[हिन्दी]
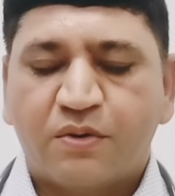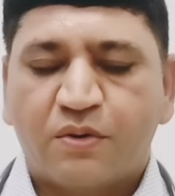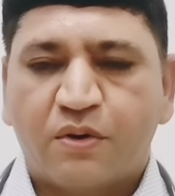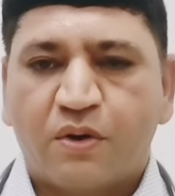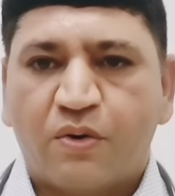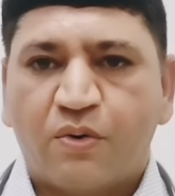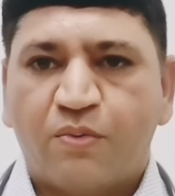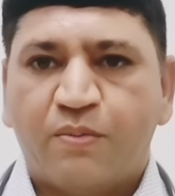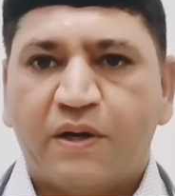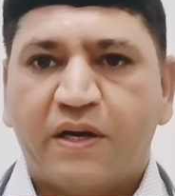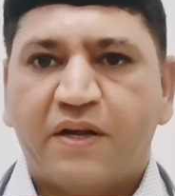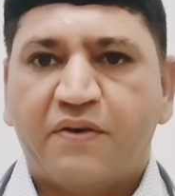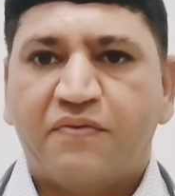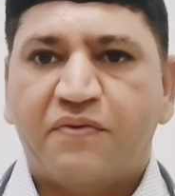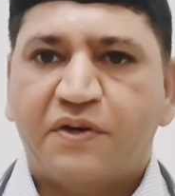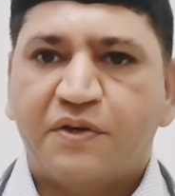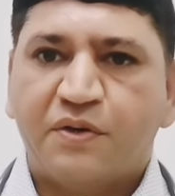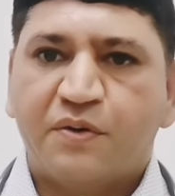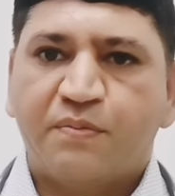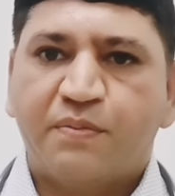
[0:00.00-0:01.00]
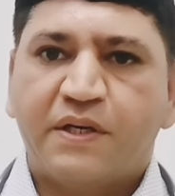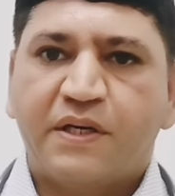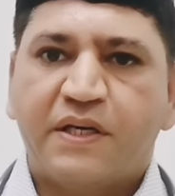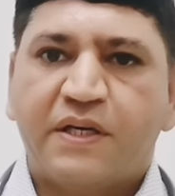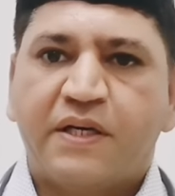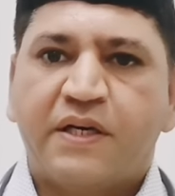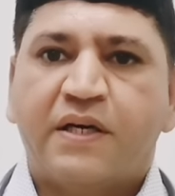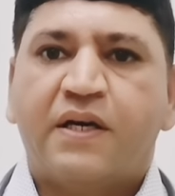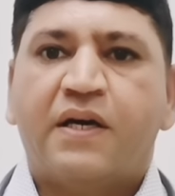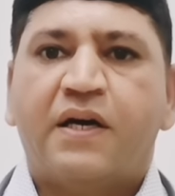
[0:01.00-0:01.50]
चुका हूँ मैंने वीडियो भी
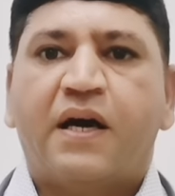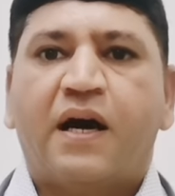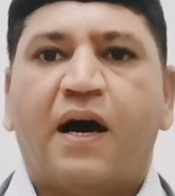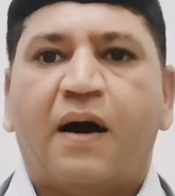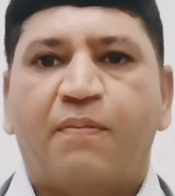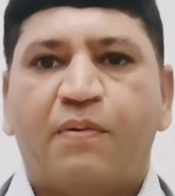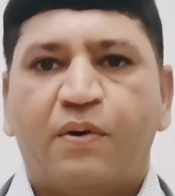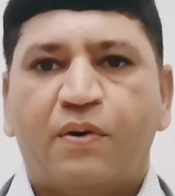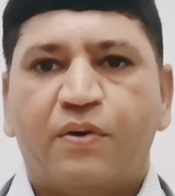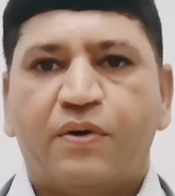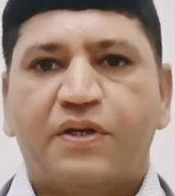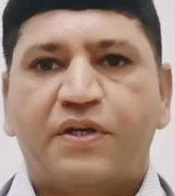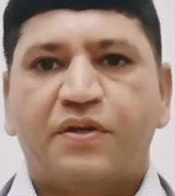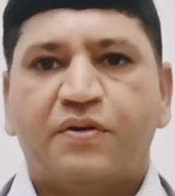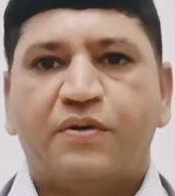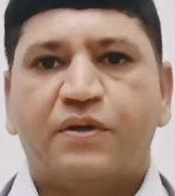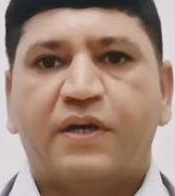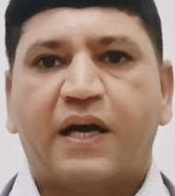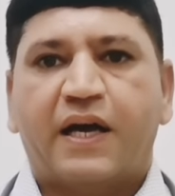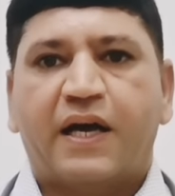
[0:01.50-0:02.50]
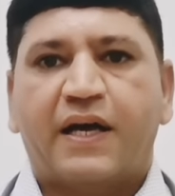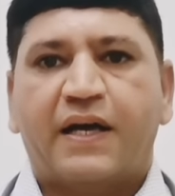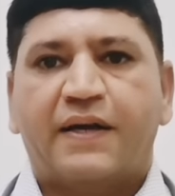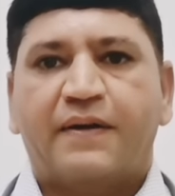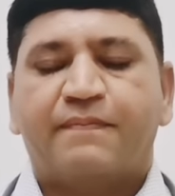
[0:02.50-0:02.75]
अपलोड की हुई है